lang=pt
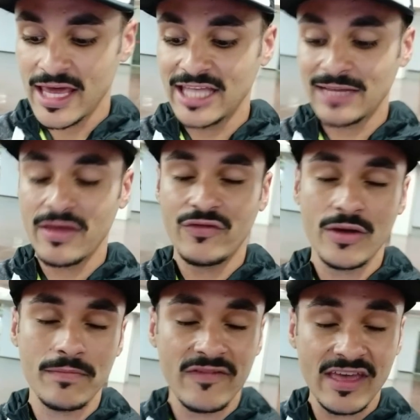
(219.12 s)
e também
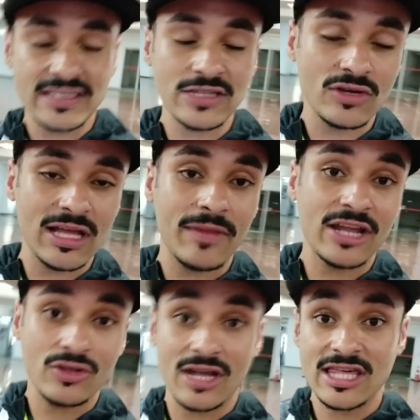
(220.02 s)
foi vencedor da
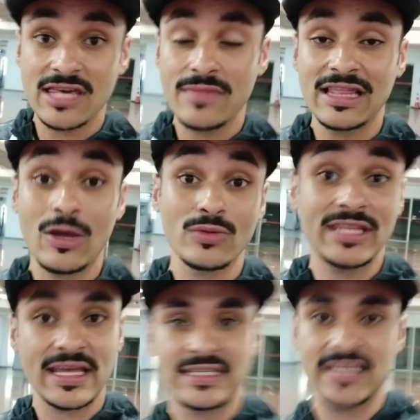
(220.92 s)
maratona de Milão
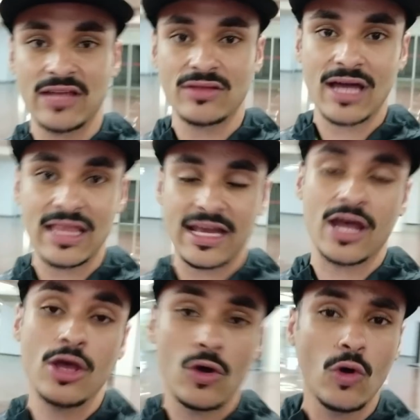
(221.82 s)
desse ano,
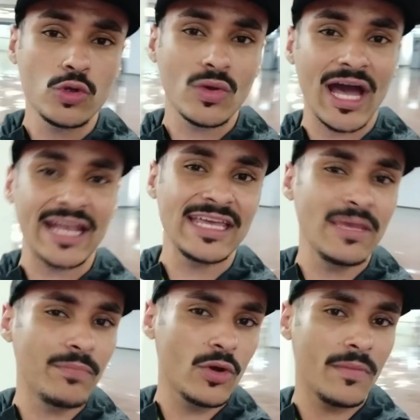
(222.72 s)
galera. Outro cara aí
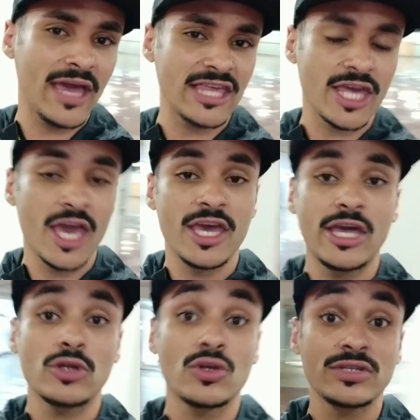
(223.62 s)
que promete e
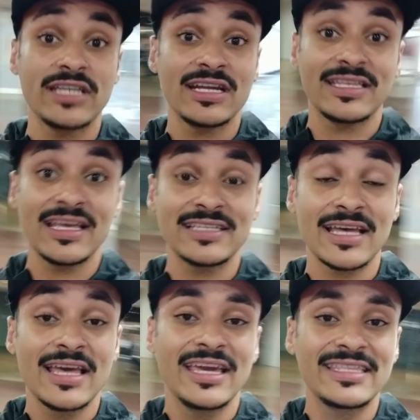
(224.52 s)
que eu tenho certeza
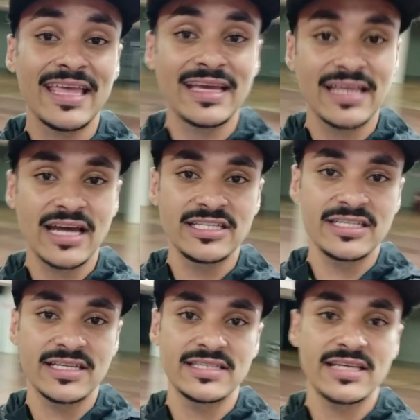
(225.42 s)
que tem grandes
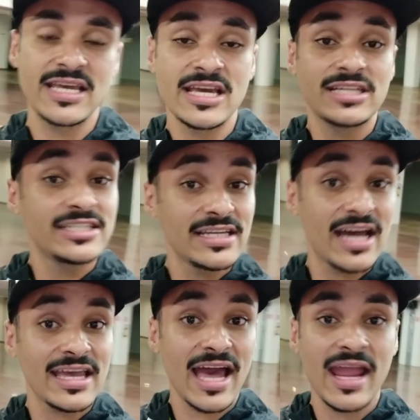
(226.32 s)
chances aí de
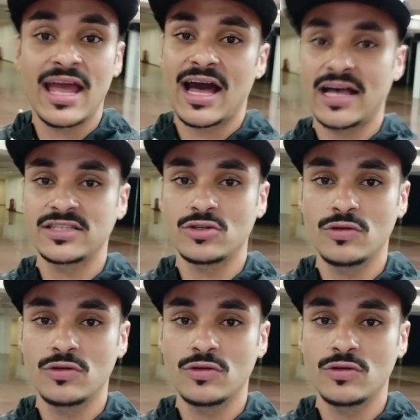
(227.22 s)
ganhar a São